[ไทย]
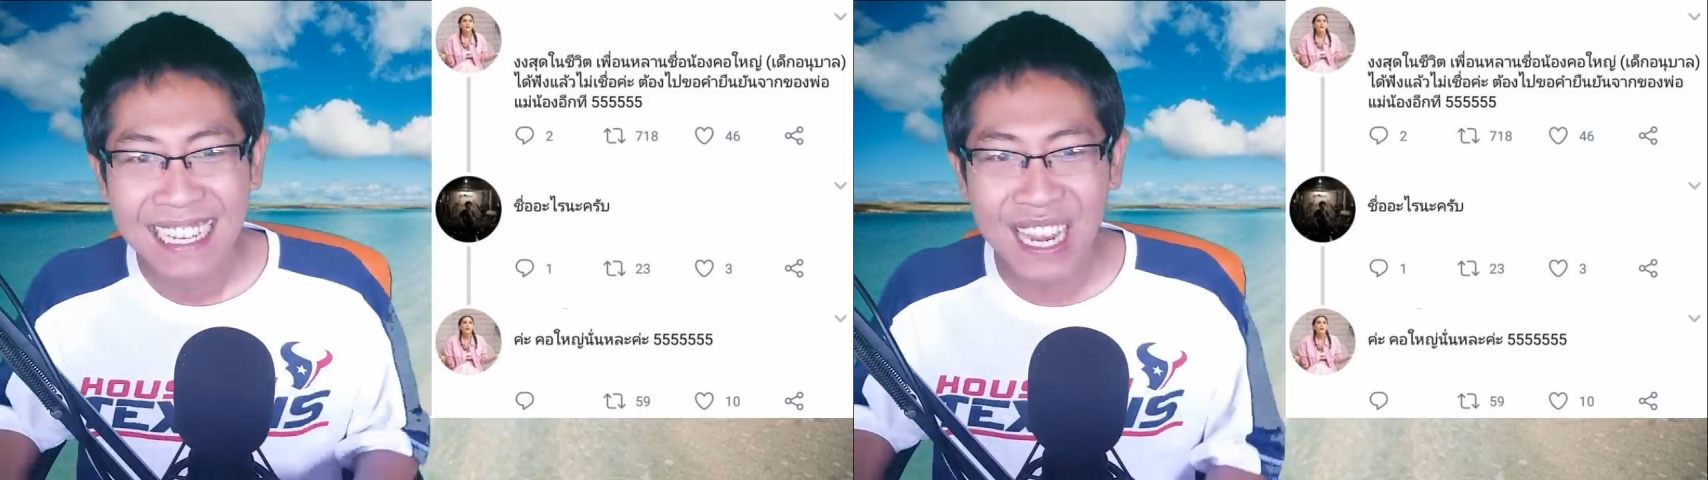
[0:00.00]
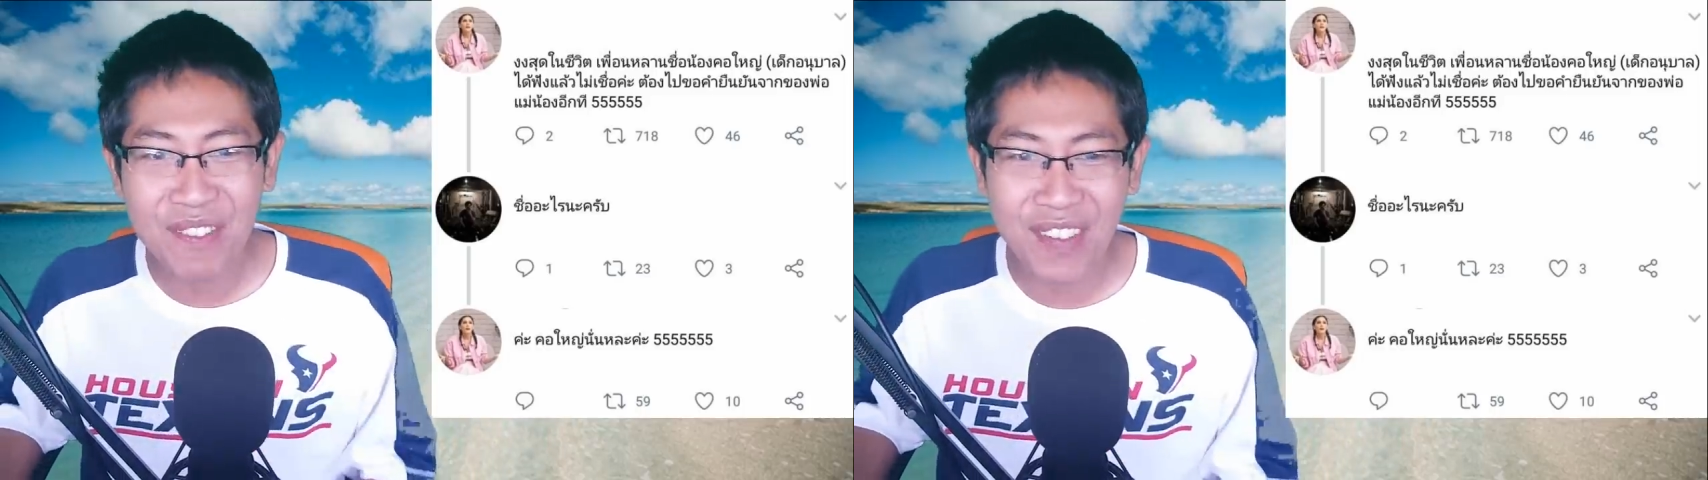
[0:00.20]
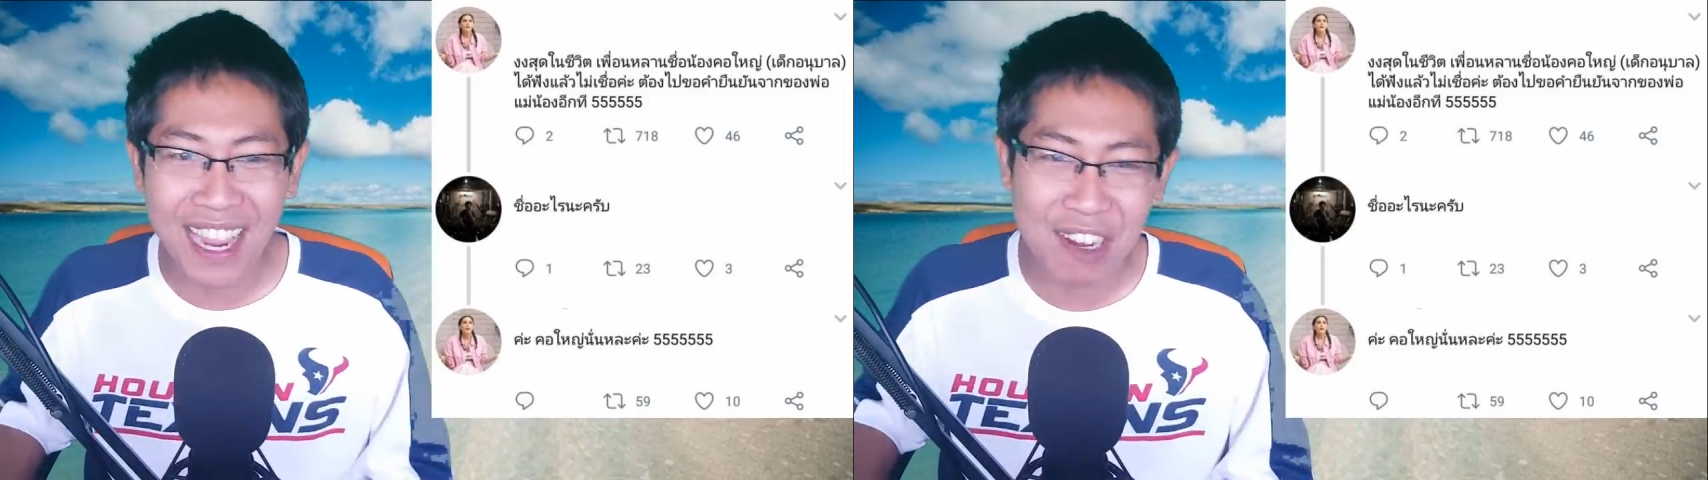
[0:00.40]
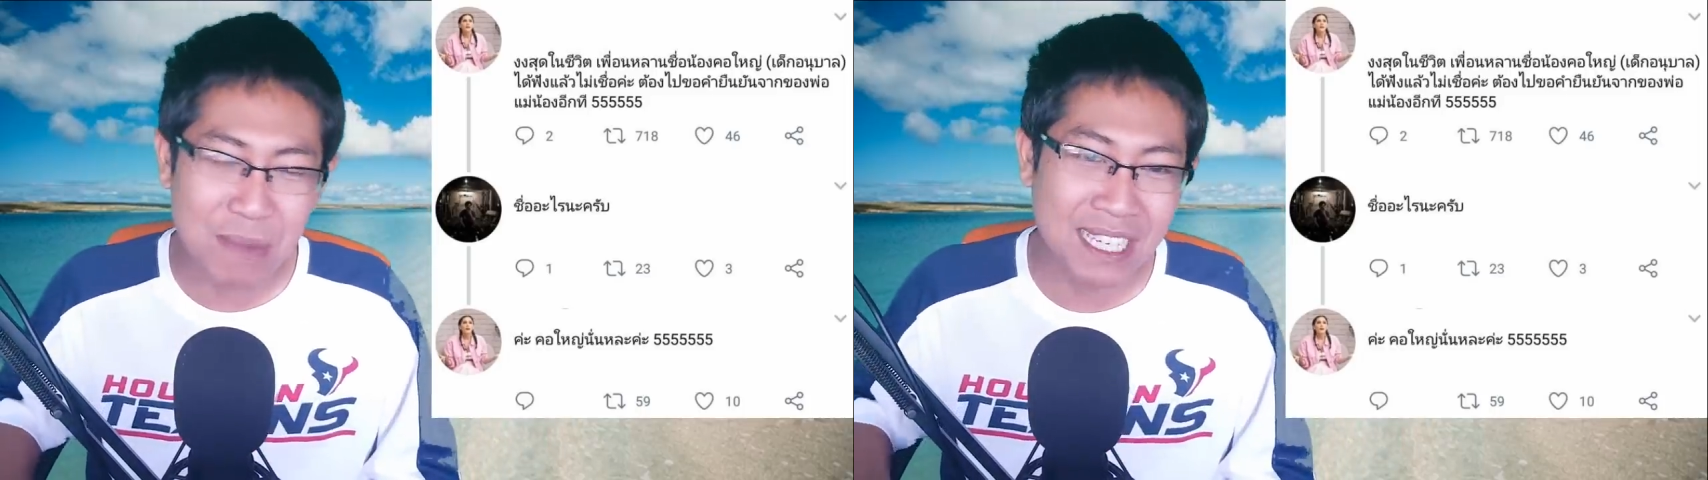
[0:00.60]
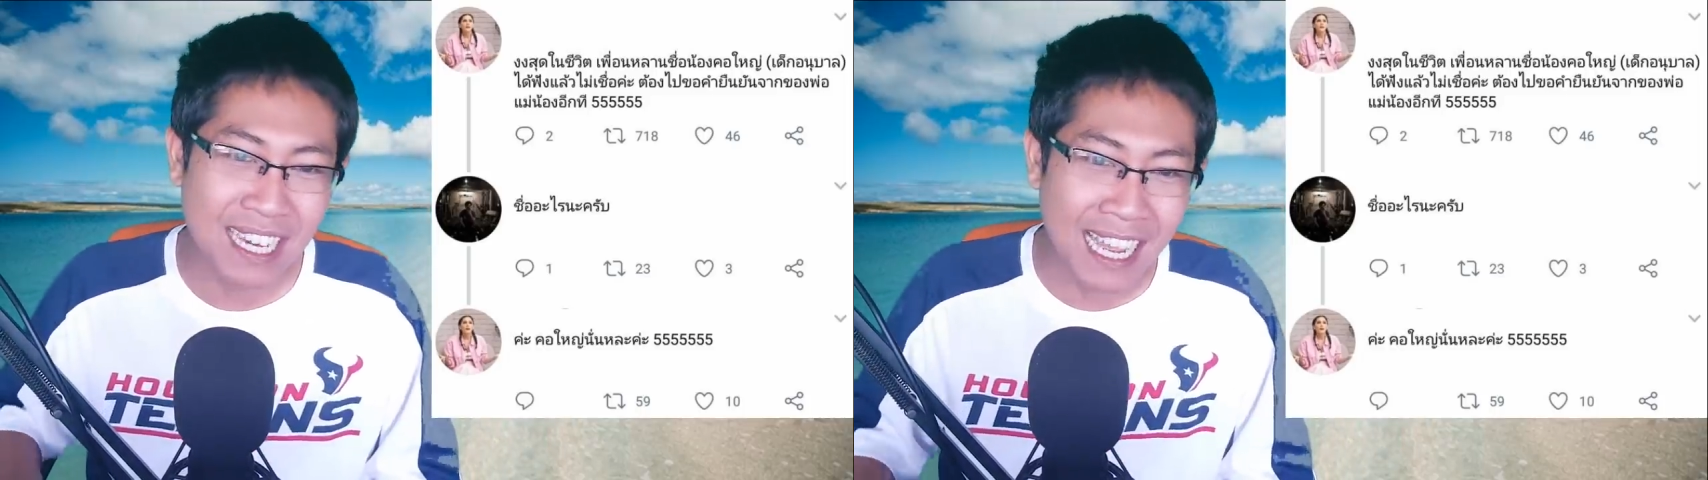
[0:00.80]
ได้ฟังแล้ว
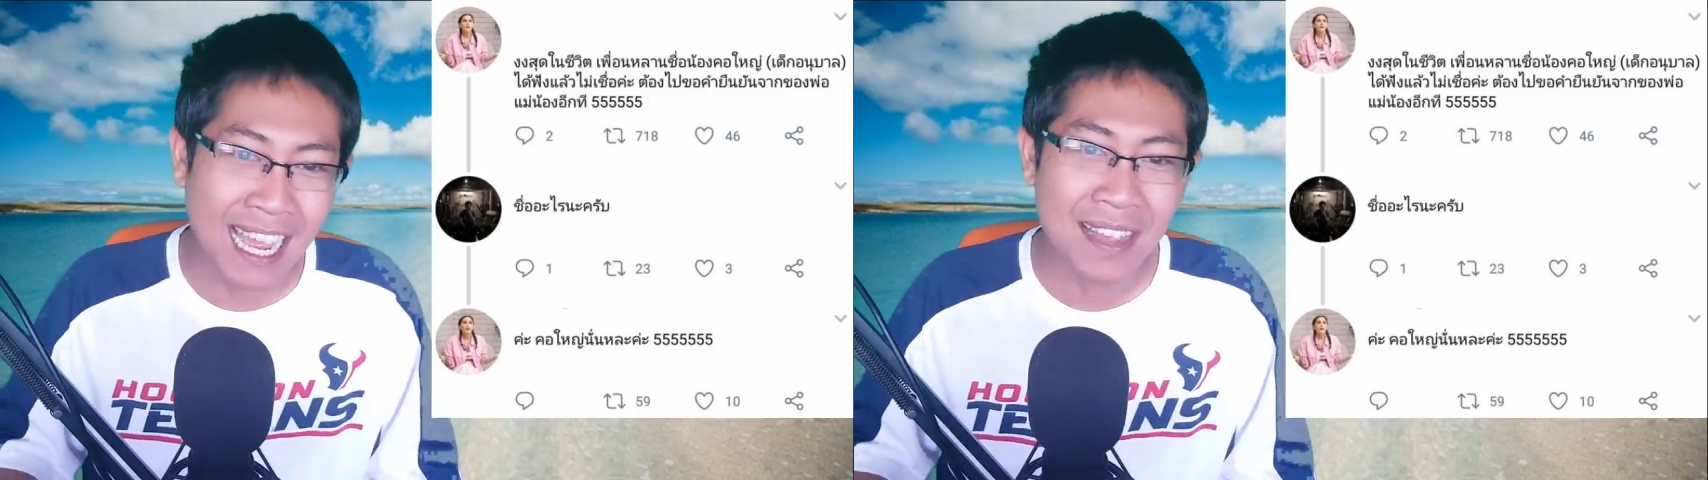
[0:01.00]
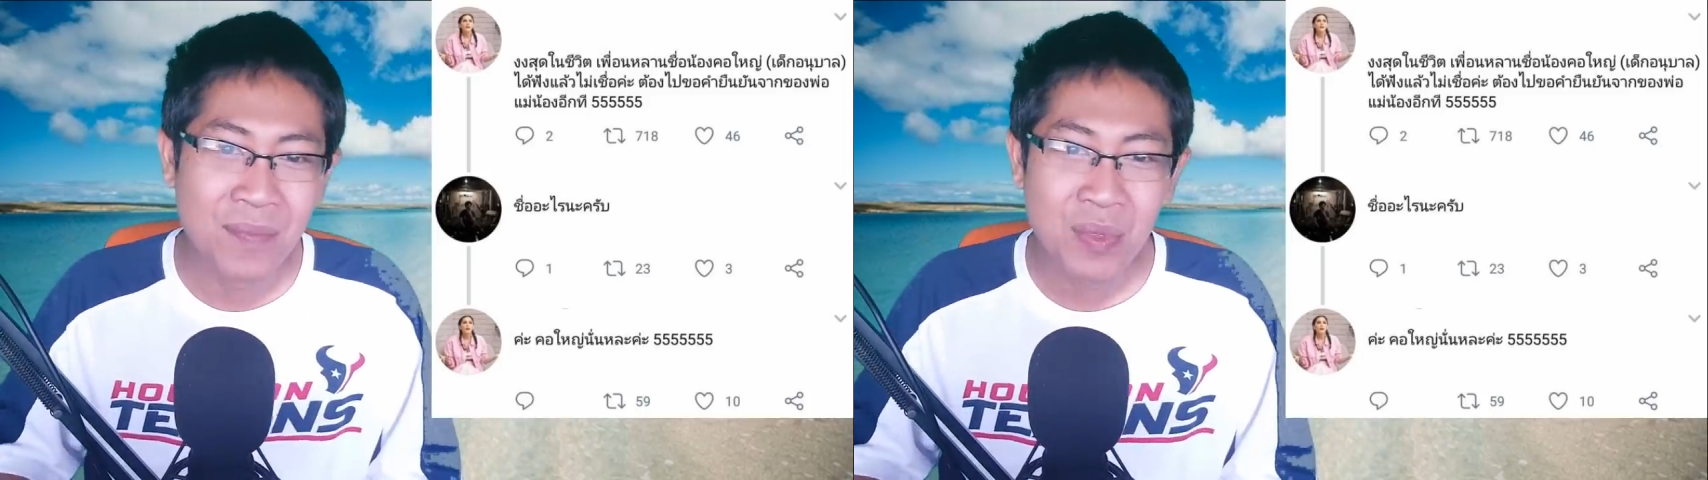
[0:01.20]
ไม่เชื่อค่ะ